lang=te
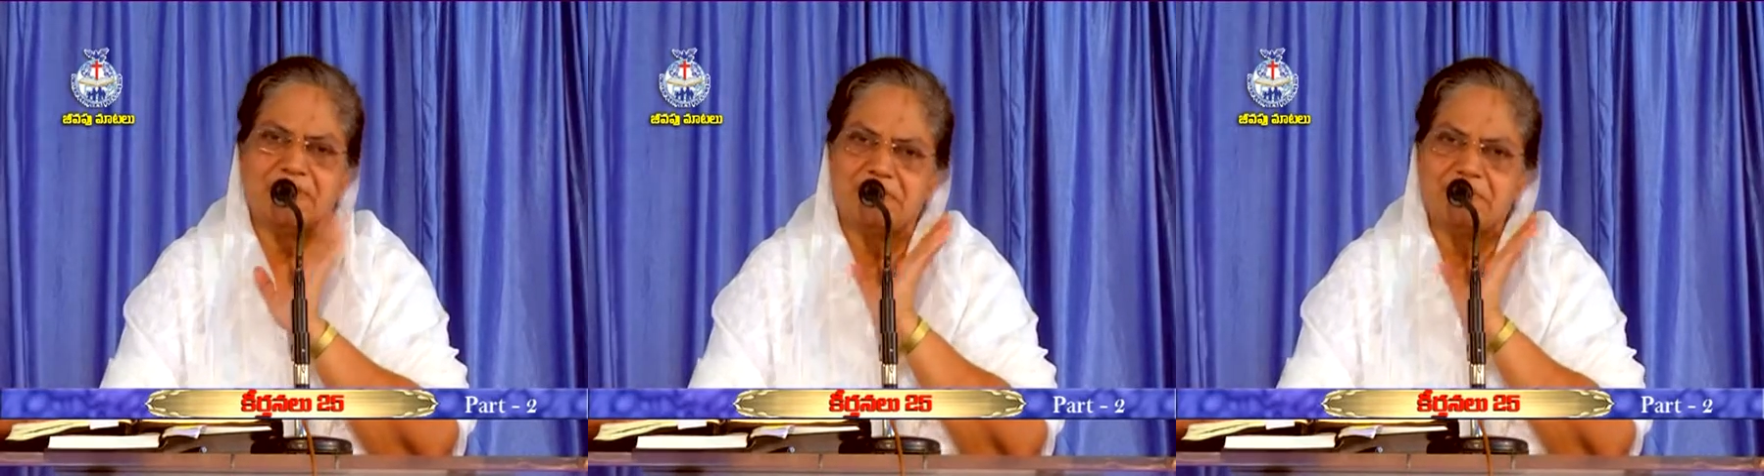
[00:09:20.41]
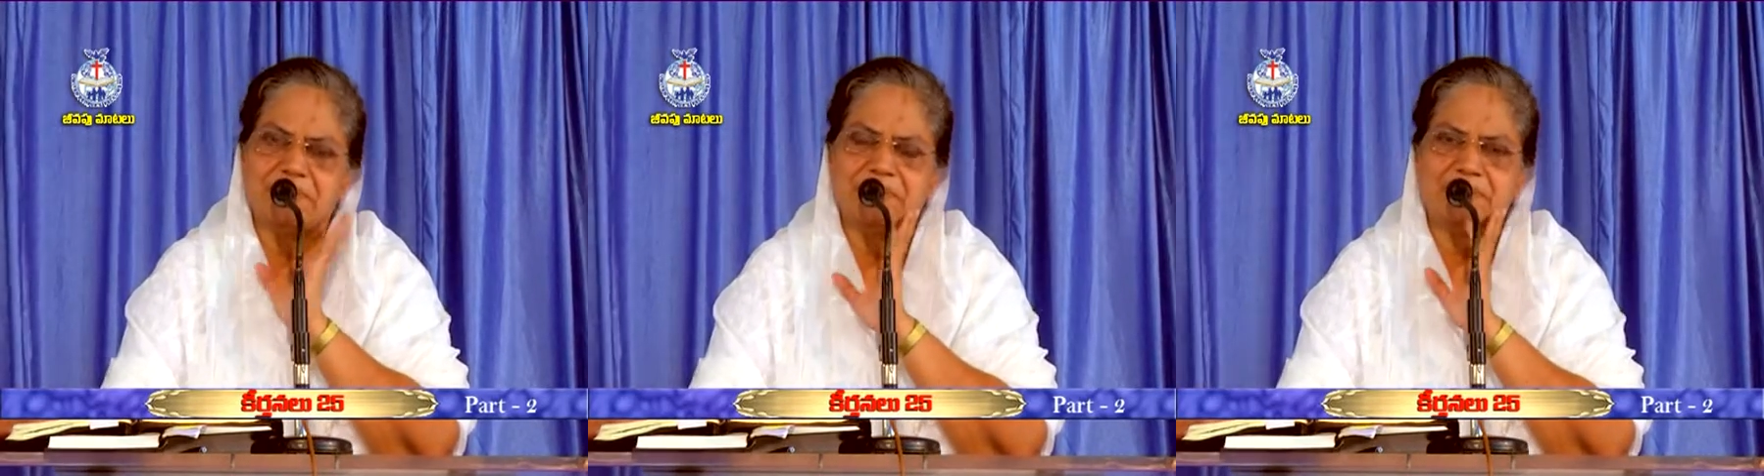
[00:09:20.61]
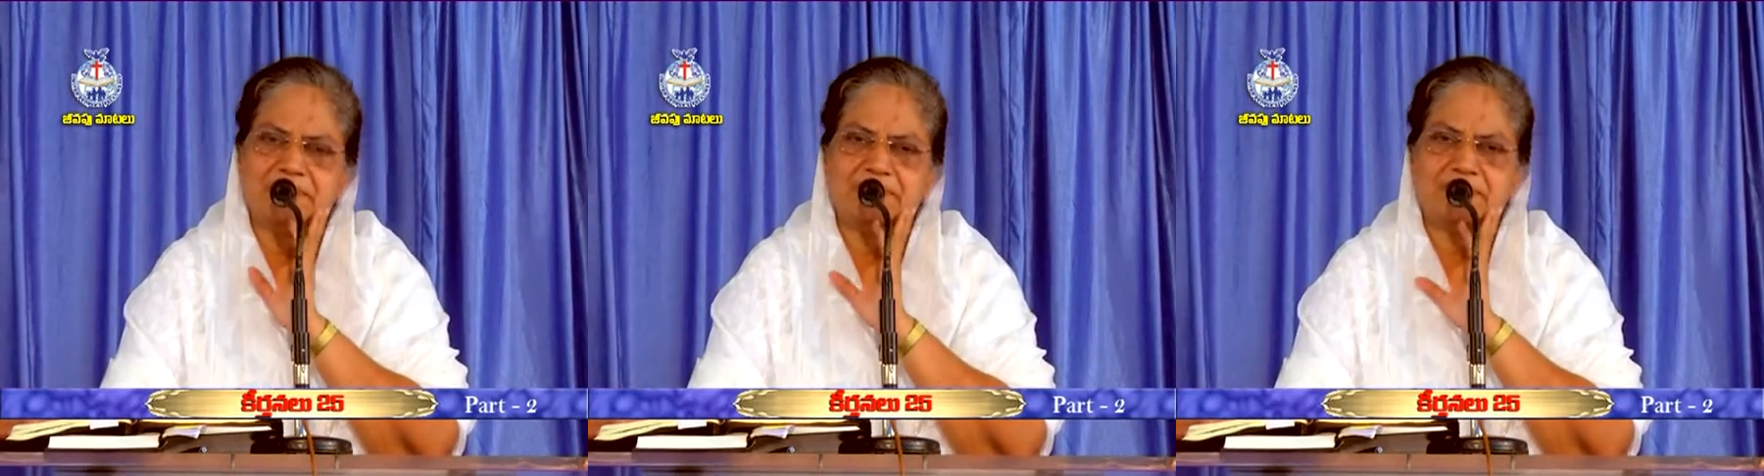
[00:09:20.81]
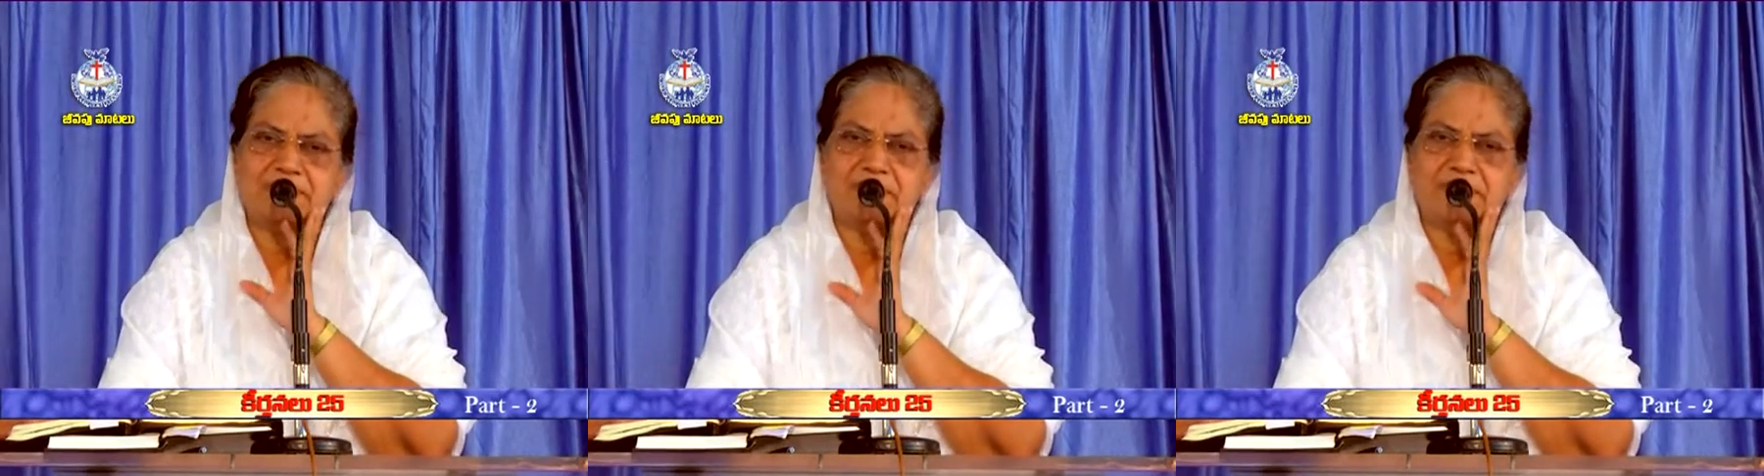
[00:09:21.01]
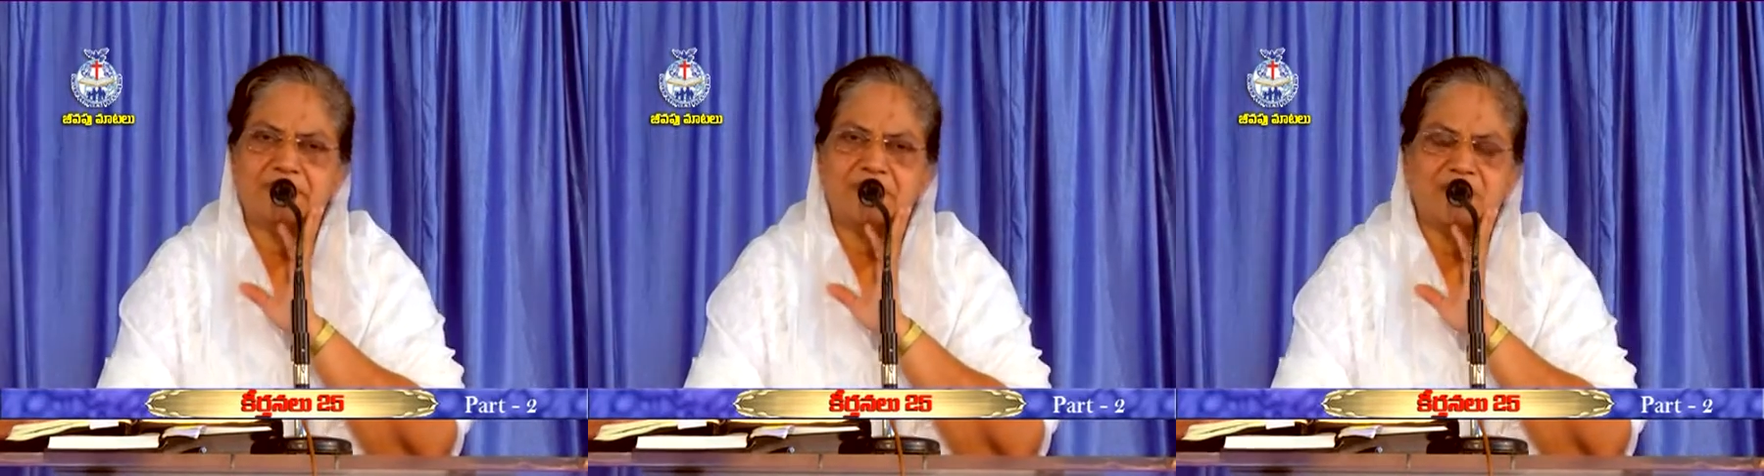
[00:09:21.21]
ఎట్టు పోరు
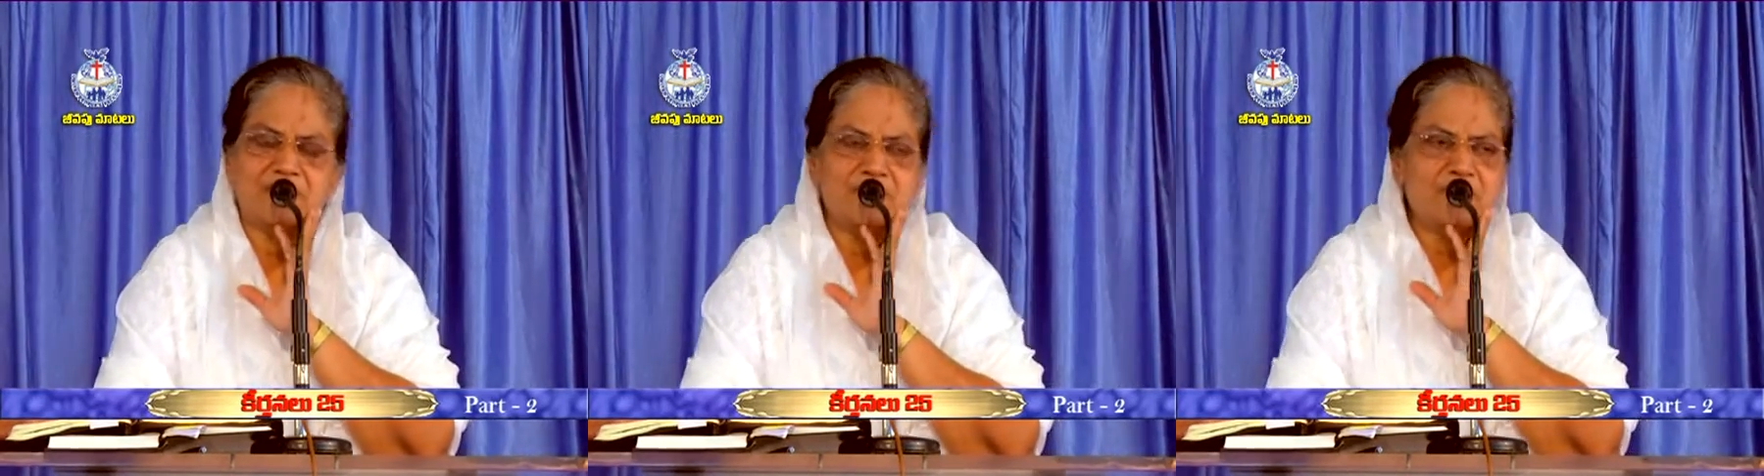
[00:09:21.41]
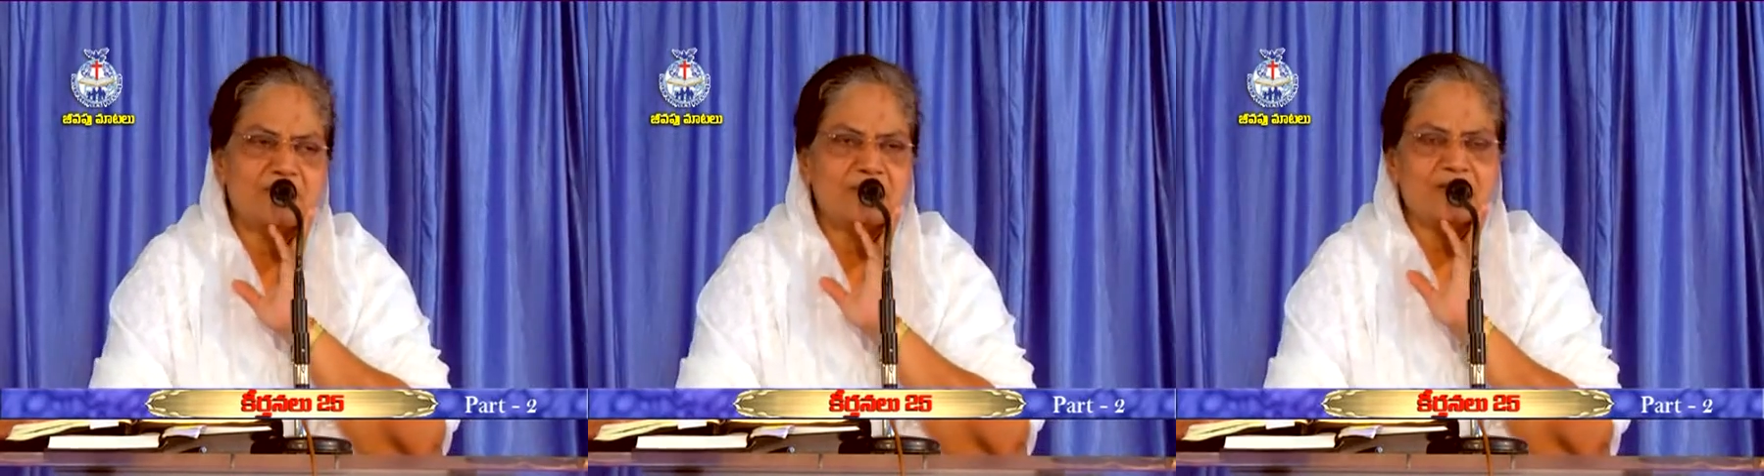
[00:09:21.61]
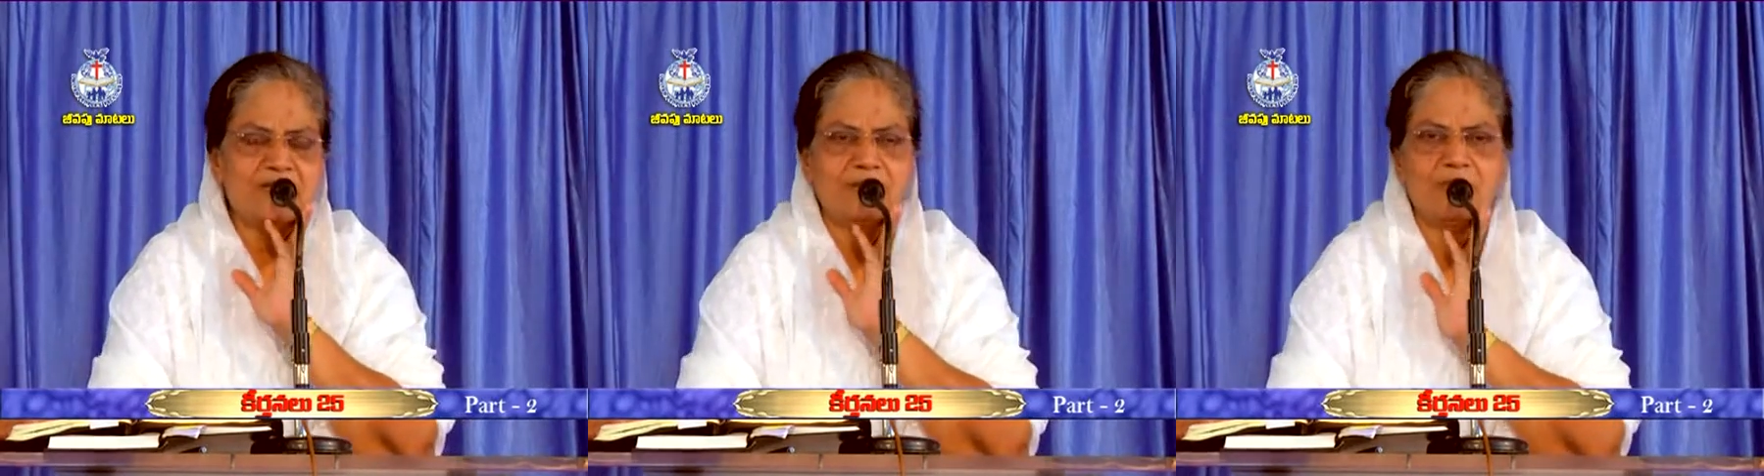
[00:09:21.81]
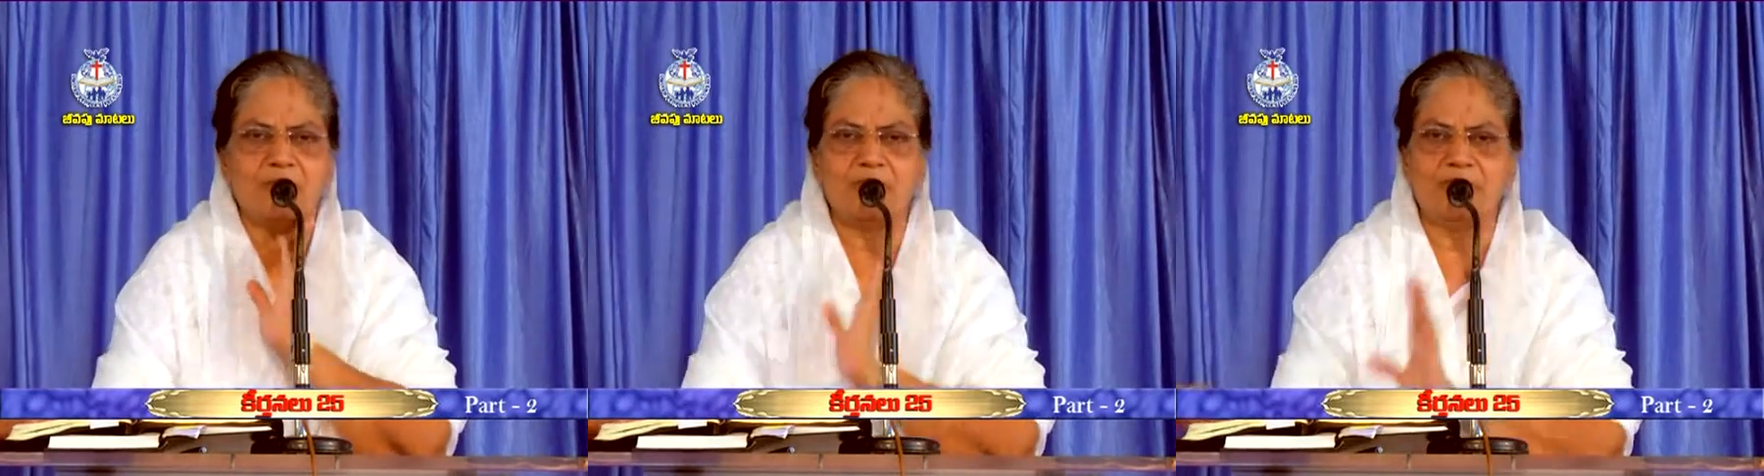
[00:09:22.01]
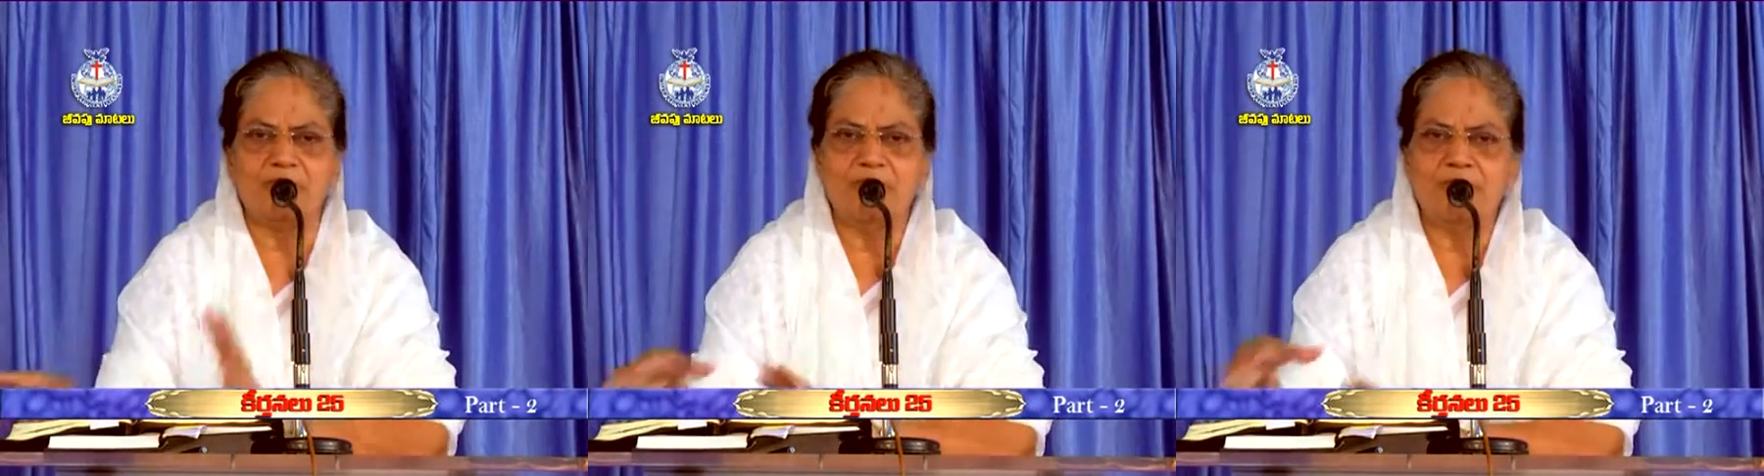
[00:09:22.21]
సముద్ర తీరంలో